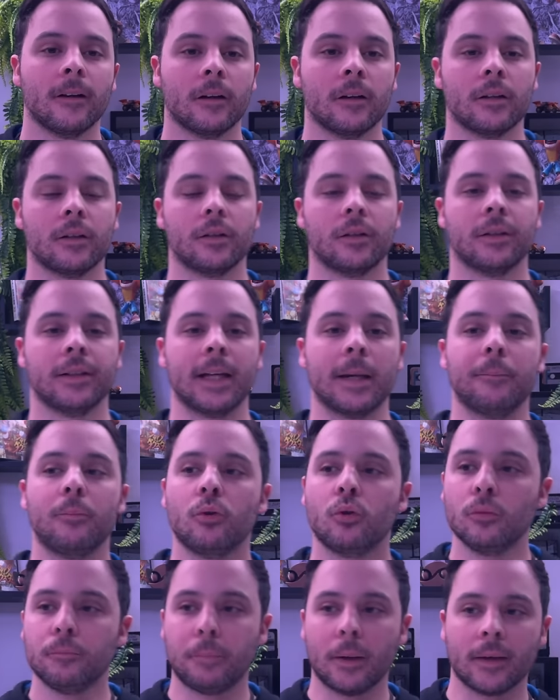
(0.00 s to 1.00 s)
Euh, il y a
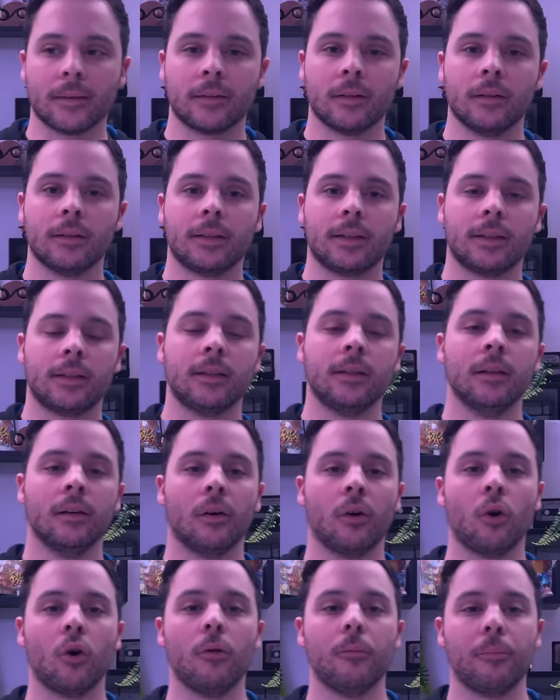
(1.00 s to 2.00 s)
beaucoup de personnes qui
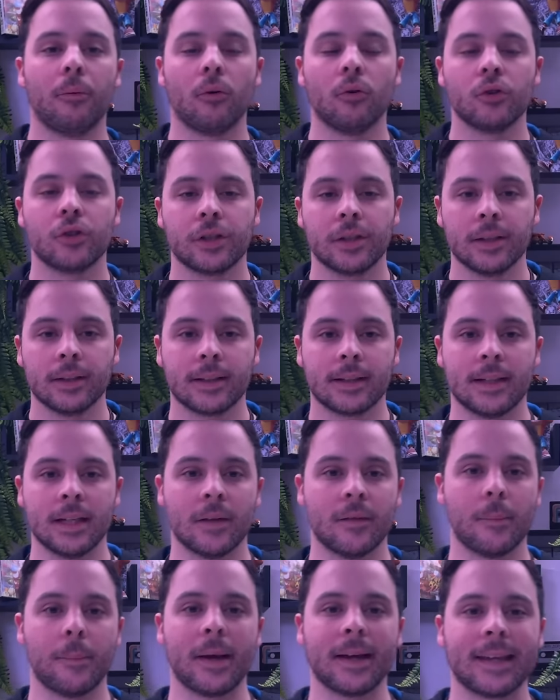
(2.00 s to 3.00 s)
reprochaient qu'il n'y
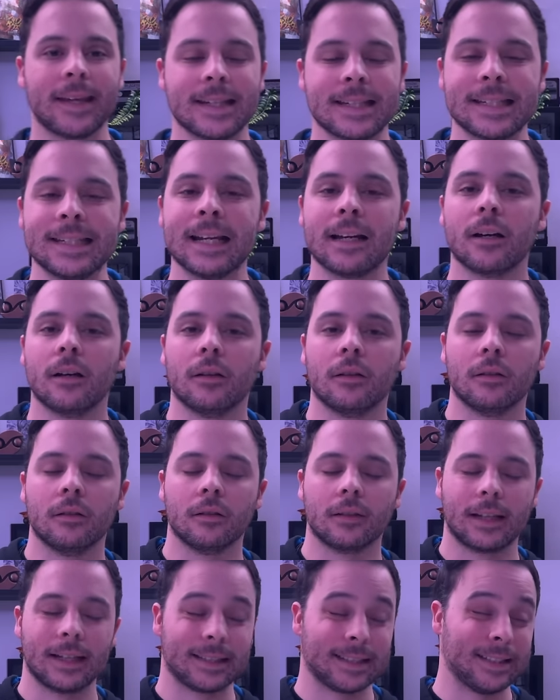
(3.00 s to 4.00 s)
avait pas Cassina,
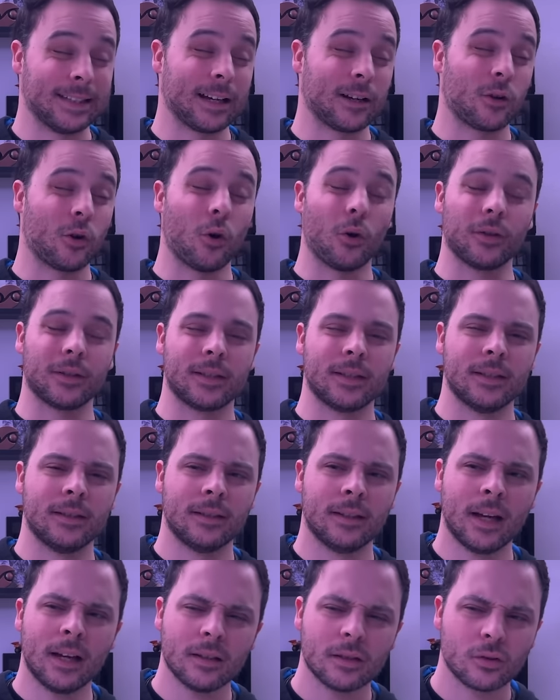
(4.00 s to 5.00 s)
Cassina euh,
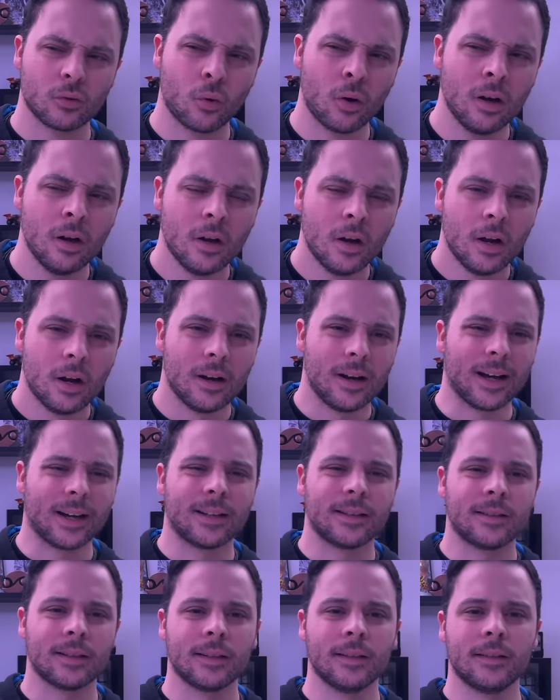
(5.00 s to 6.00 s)
Cordina, je crois,
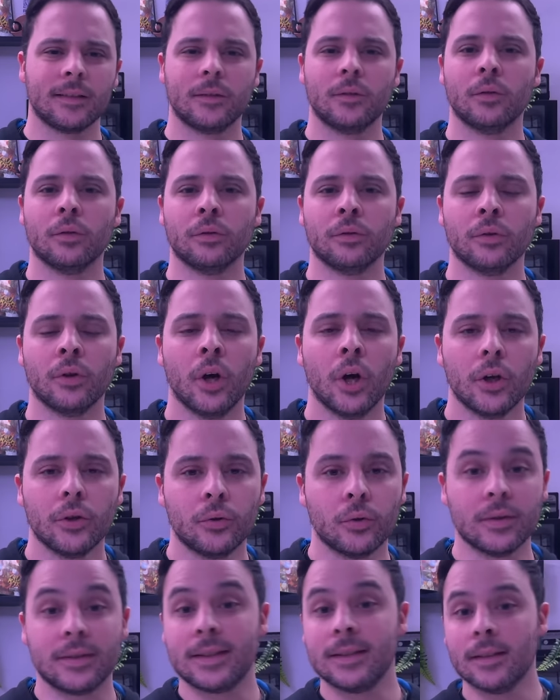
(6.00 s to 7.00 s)
l'actrice de,
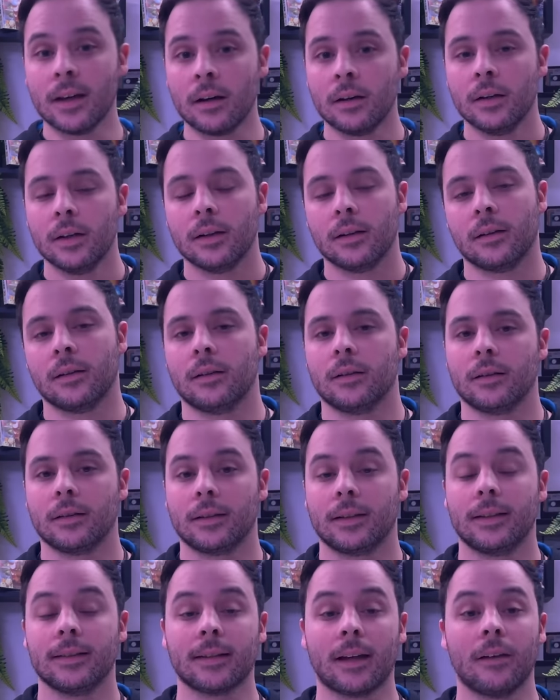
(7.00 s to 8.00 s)
Dina, euh,
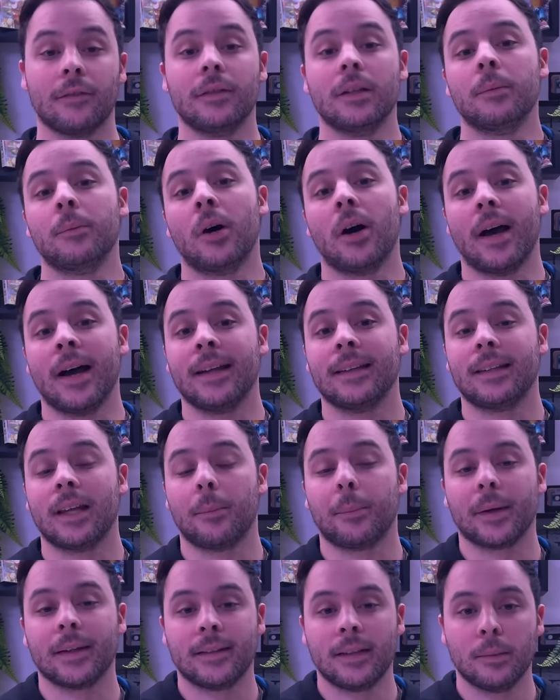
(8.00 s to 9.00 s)
qui sera finalement
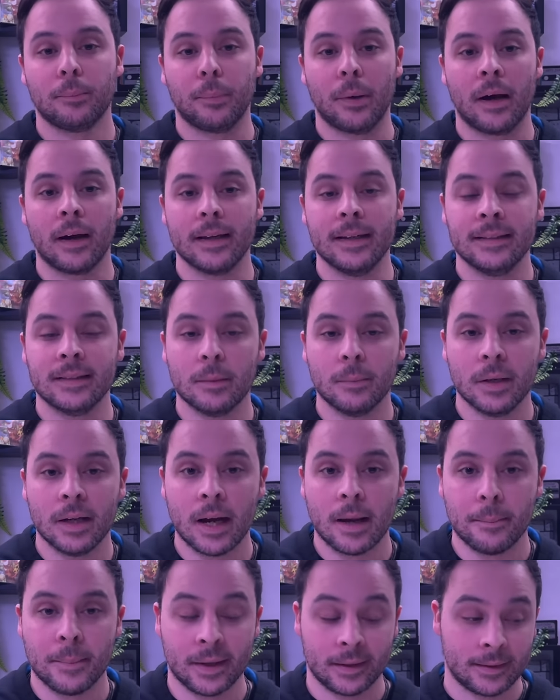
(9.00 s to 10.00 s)
interprétée par
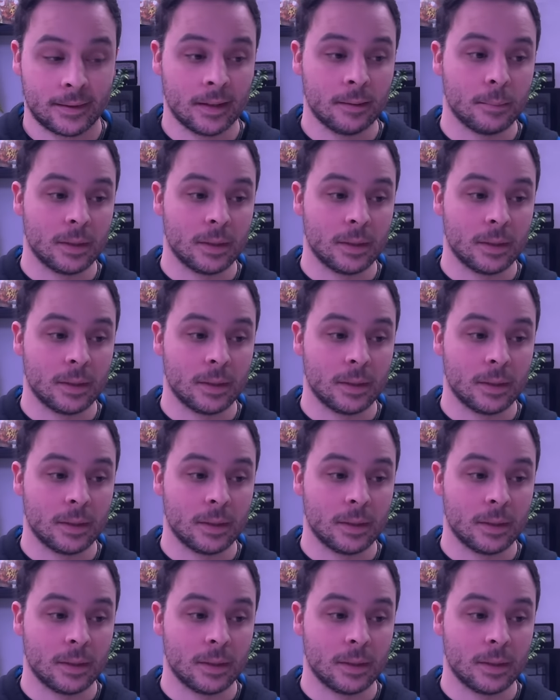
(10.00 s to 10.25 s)
Isabella Merced.